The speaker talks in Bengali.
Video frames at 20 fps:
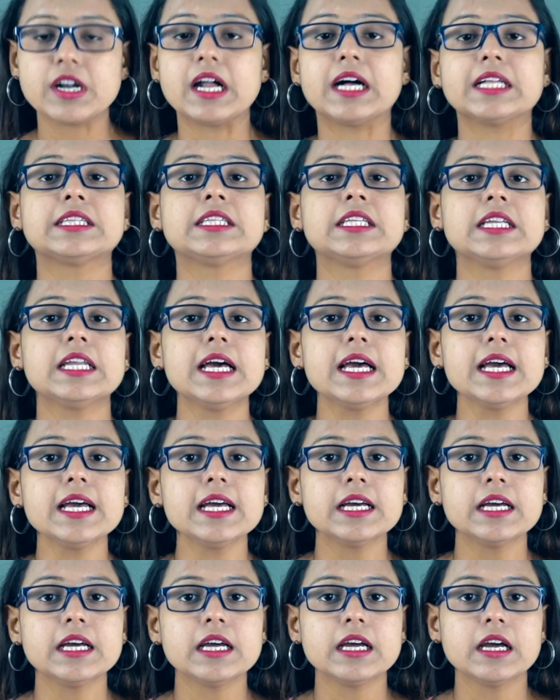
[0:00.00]
রাত্রিরে
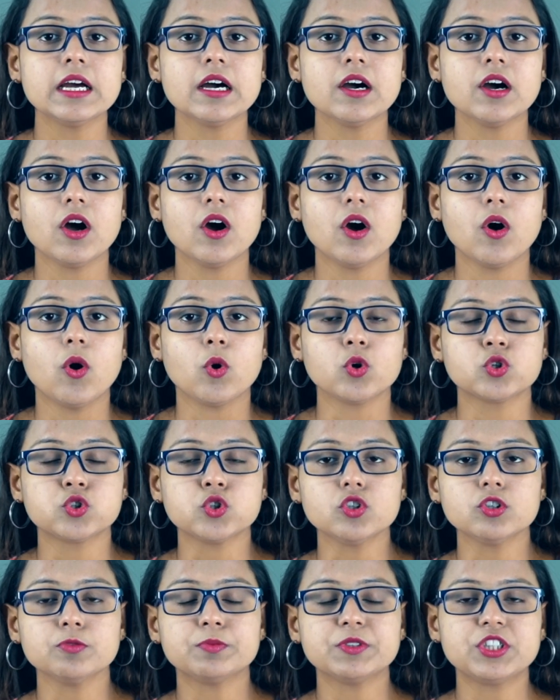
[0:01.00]

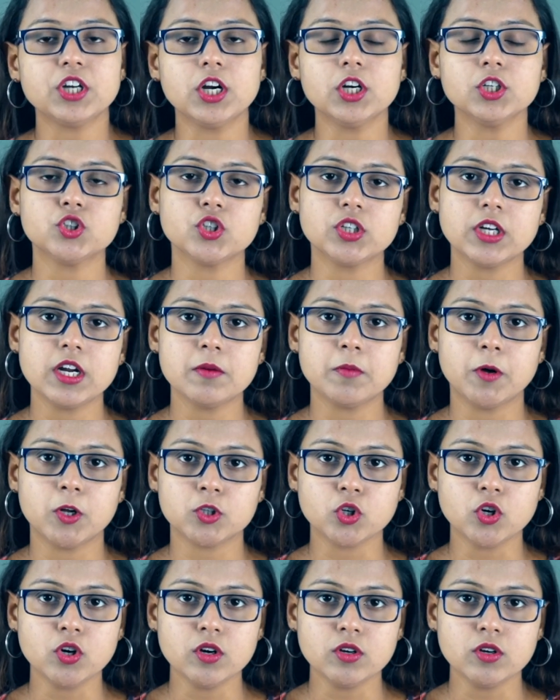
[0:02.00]
অসুর বিসর্জনের মতো